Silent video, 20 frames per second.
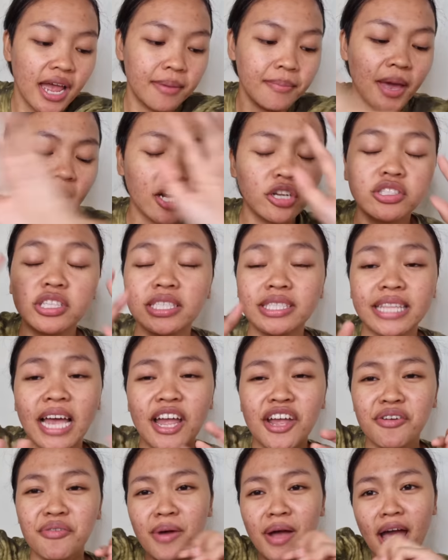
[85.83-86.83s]
And meron din
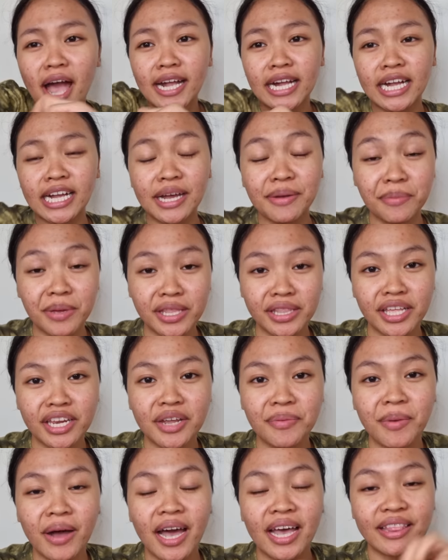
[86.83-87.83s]
tayong mga gagamitin
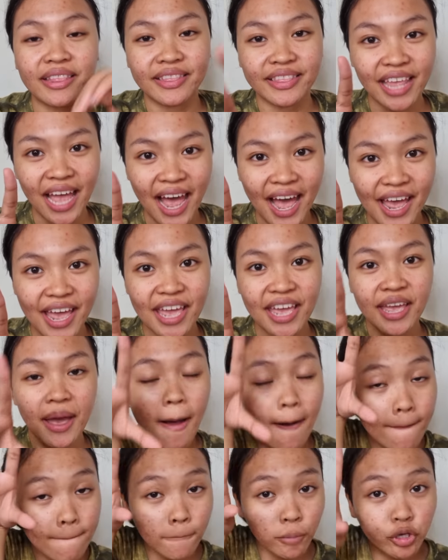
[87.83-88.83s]
na mga Thai
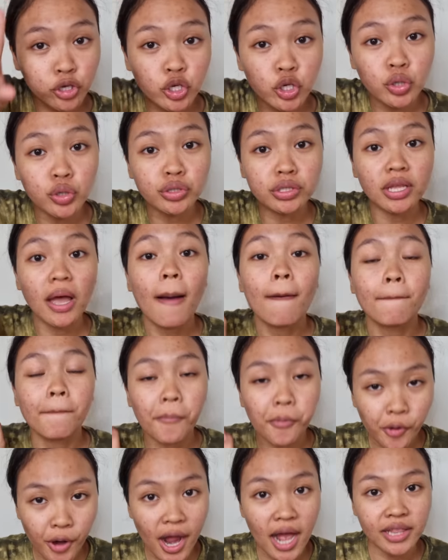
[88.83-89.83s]
cute
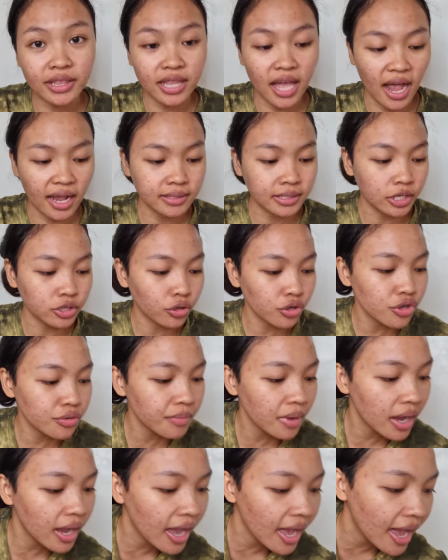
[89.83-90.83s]
products. Ito yung
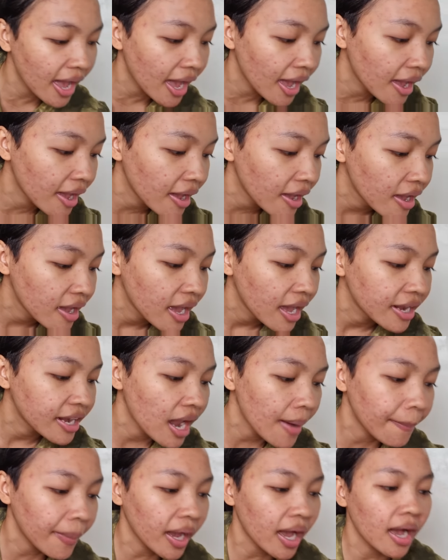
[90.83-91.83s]
mga
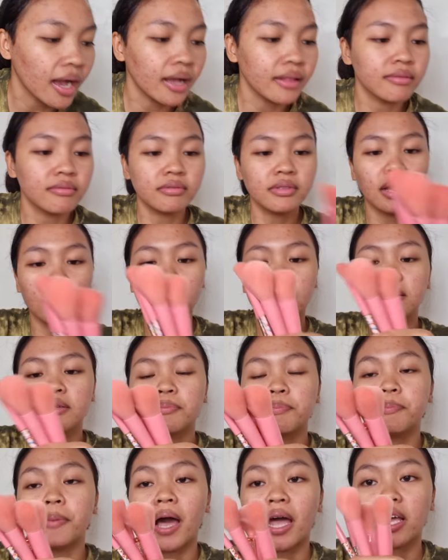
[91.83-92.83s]

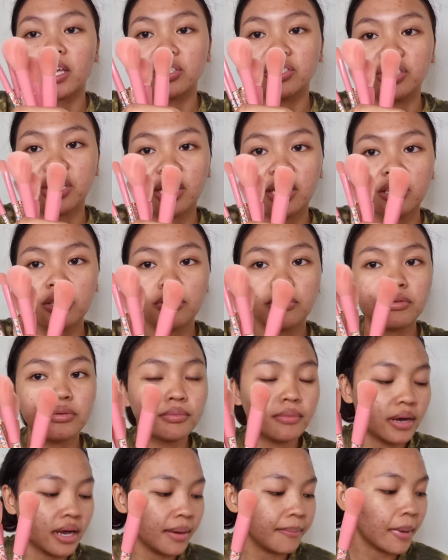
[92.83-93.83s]
napakakandang packaging, no?
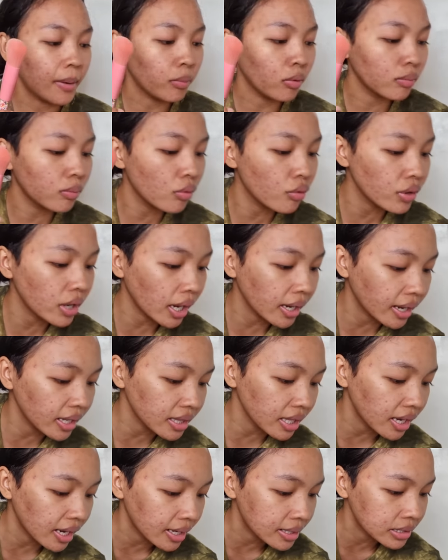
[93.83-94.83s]
Ma mabubulag ka
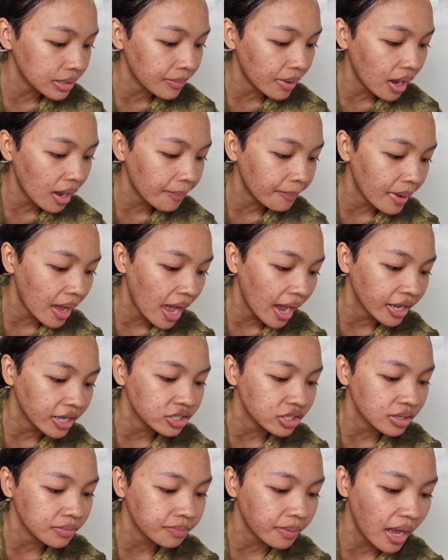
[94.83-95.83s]
talaga sa mga
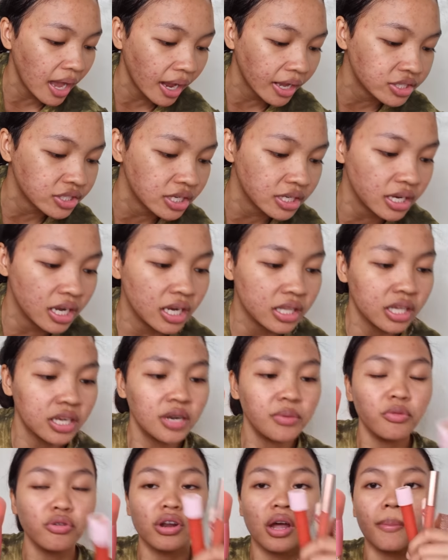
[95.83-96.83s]
packaging-packaging nila.
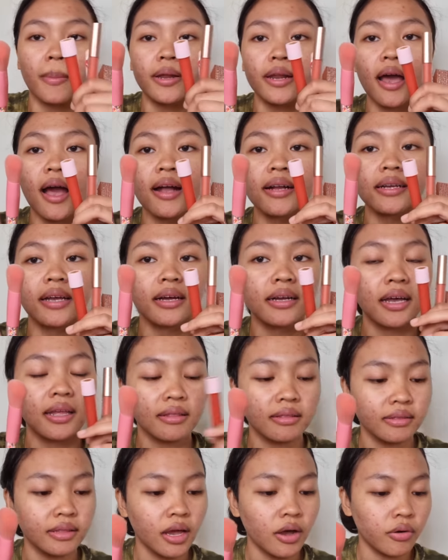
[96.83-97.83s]
Tingnan mo naman, ang
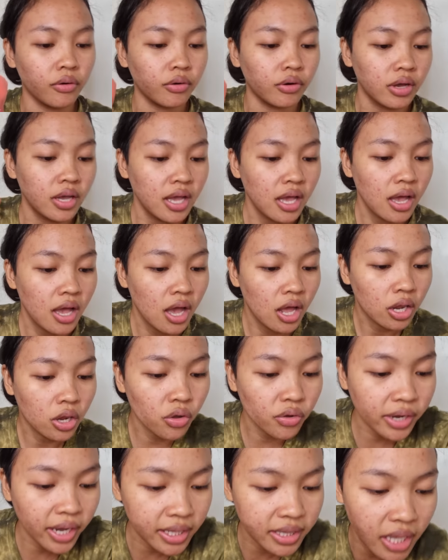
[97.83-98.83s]
gaganda, oh.
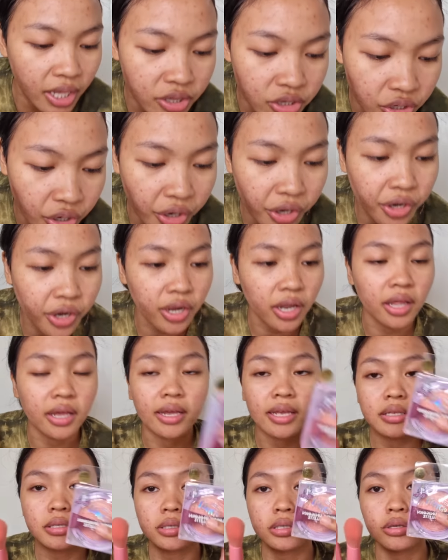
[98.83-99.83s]
Look at that girl.
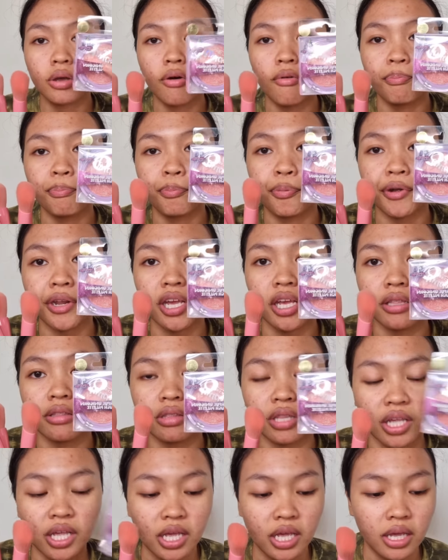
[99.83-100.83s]
It's so
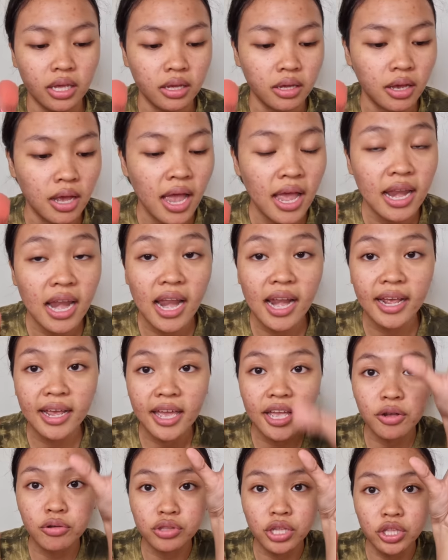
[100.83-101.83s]
pretty.
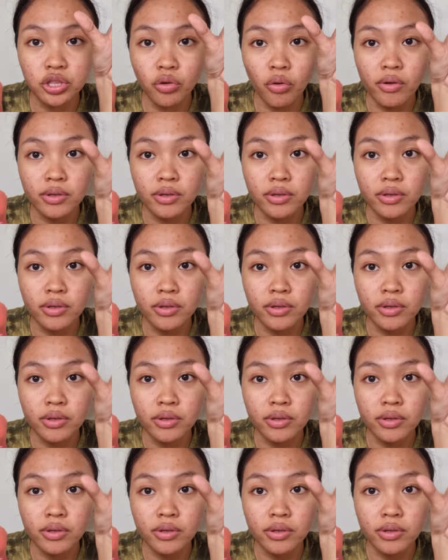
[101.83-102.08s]
Lalagay ko dito